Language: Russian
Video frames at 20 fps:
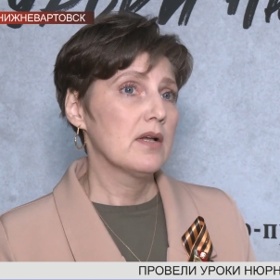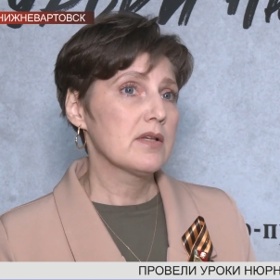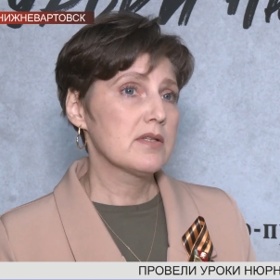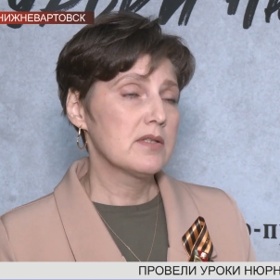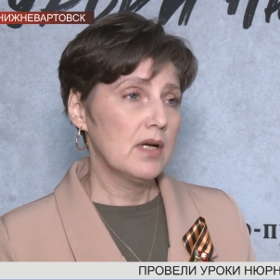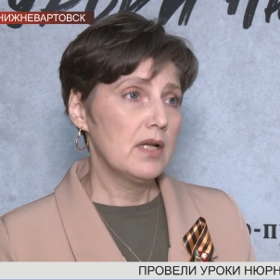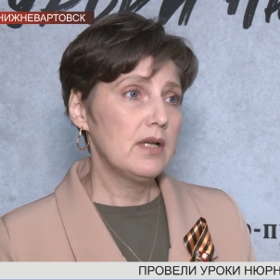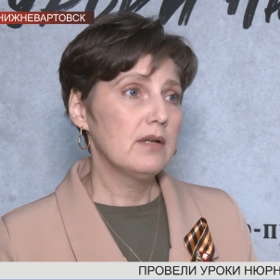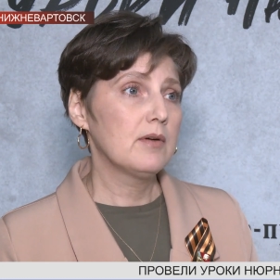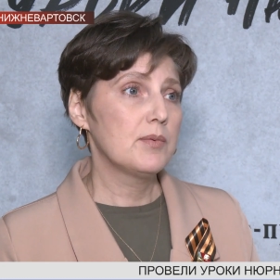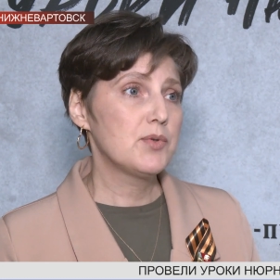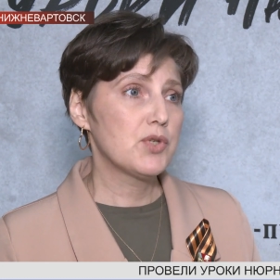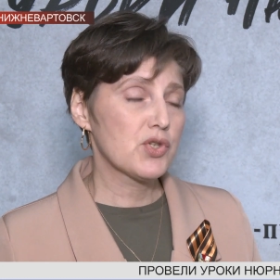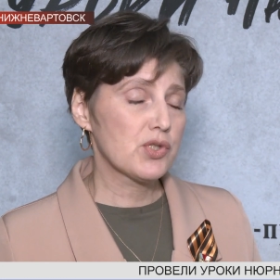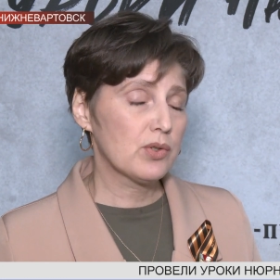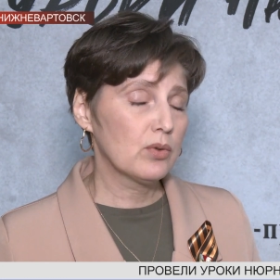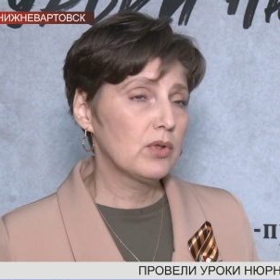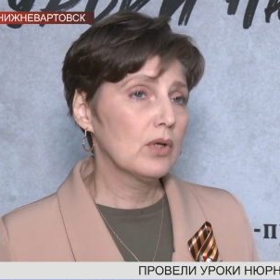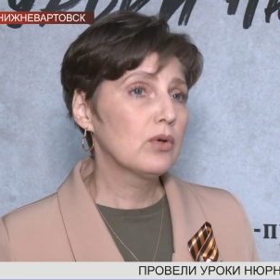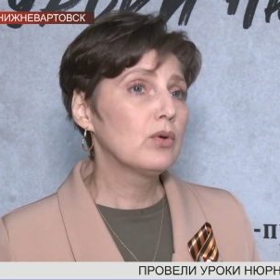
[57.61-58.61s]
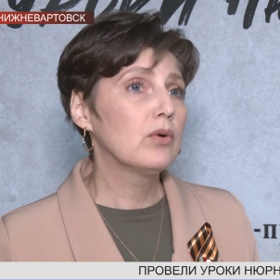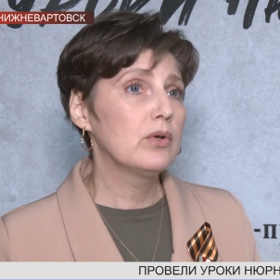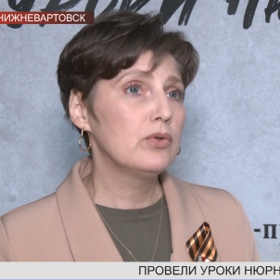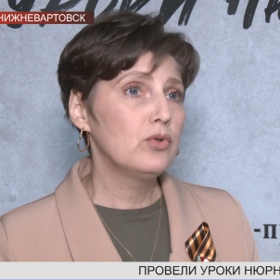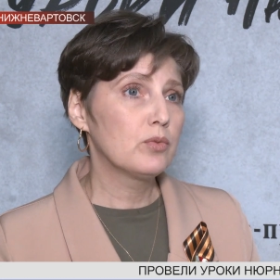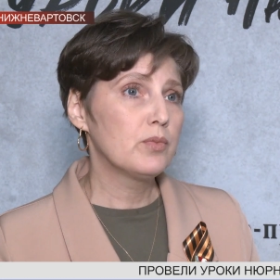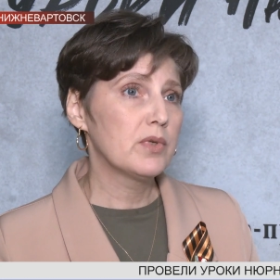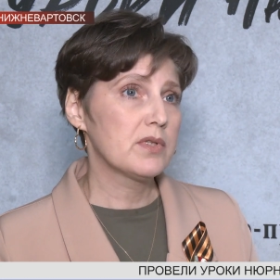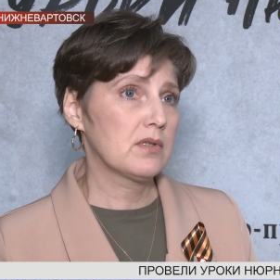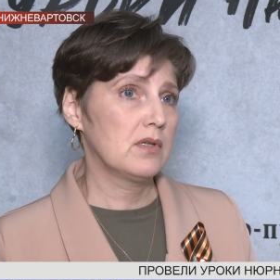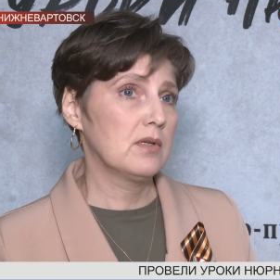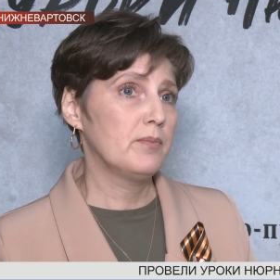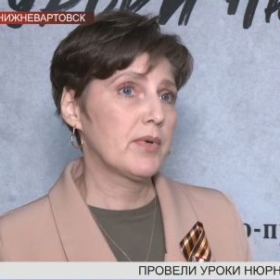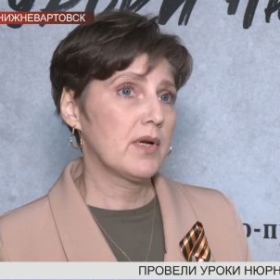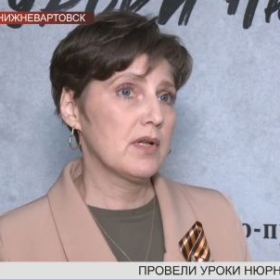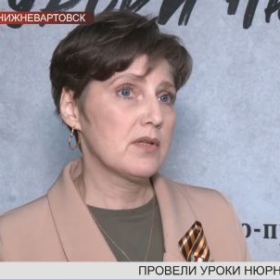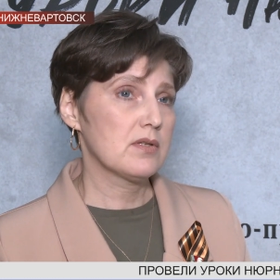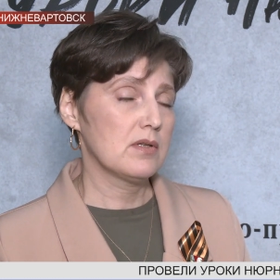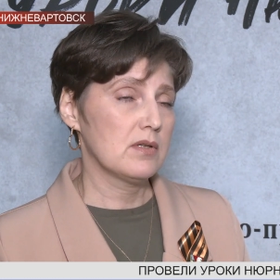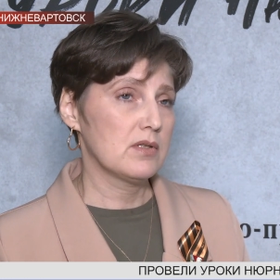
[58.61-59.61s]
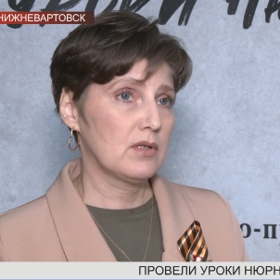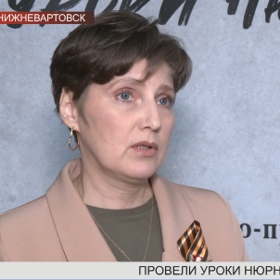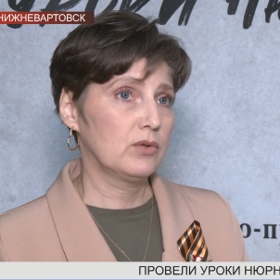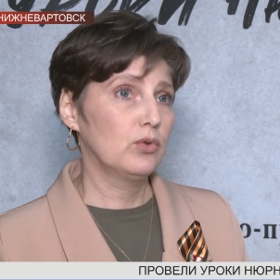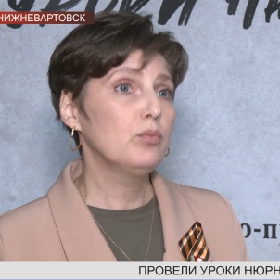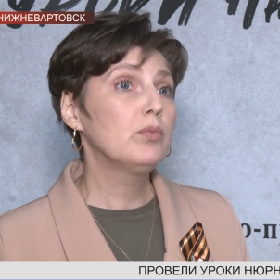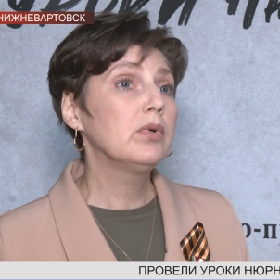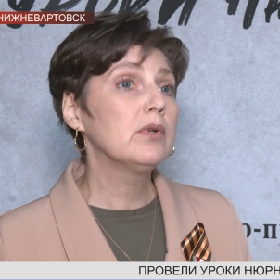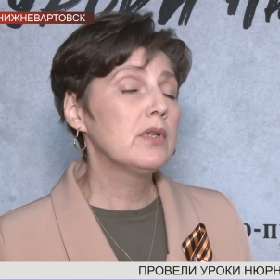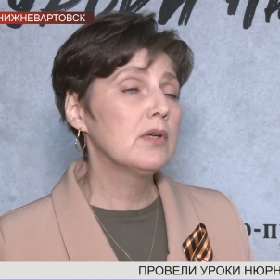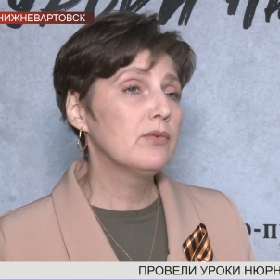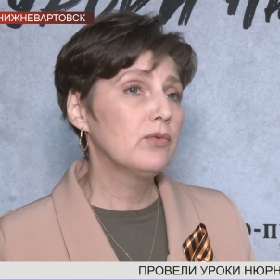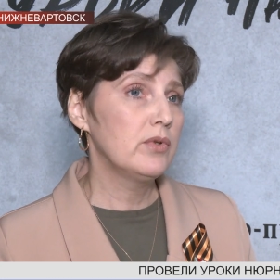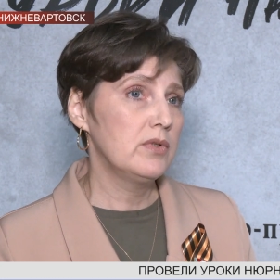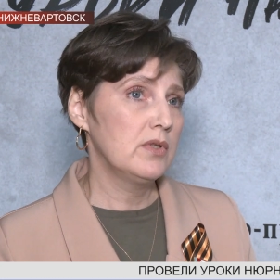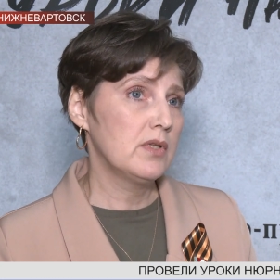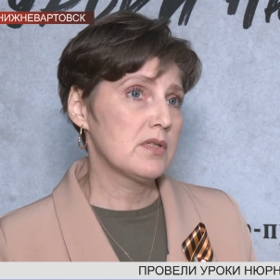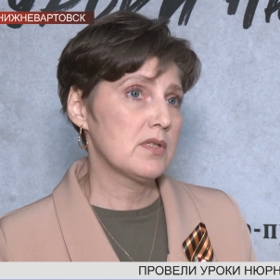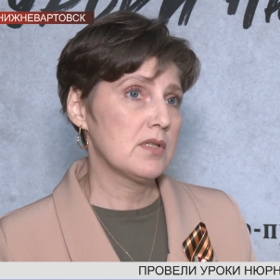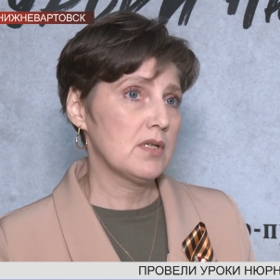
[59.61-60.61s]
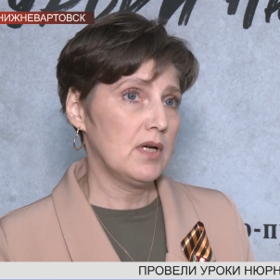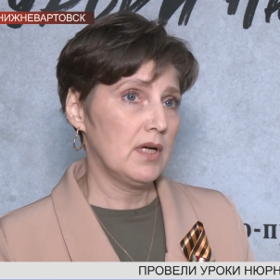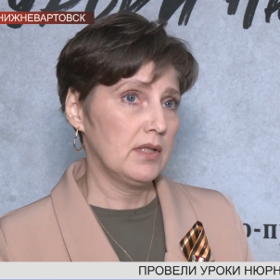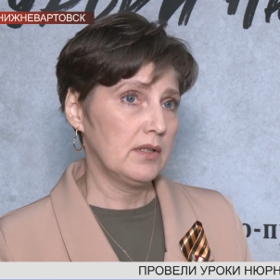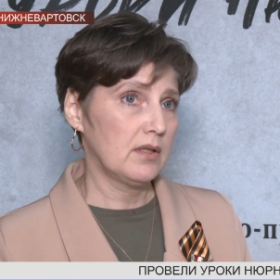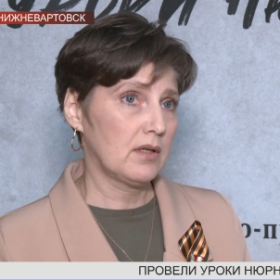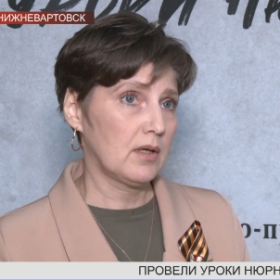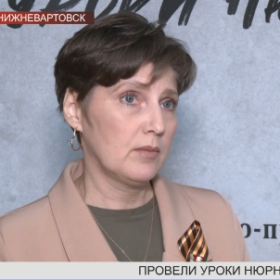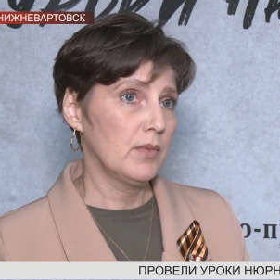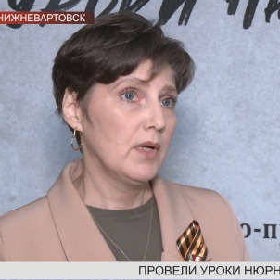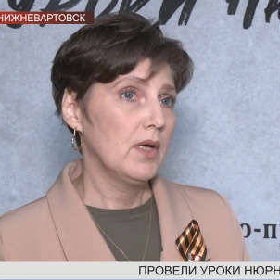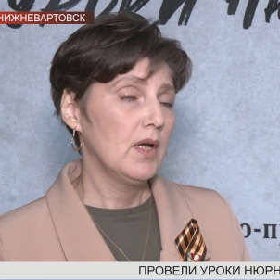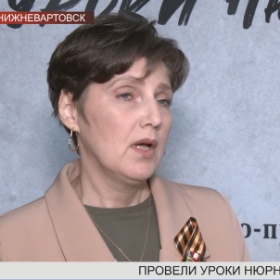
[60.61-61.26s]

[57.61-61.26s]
знали вообще, что такое Нюрнбергский процесс, кто был его инициатором,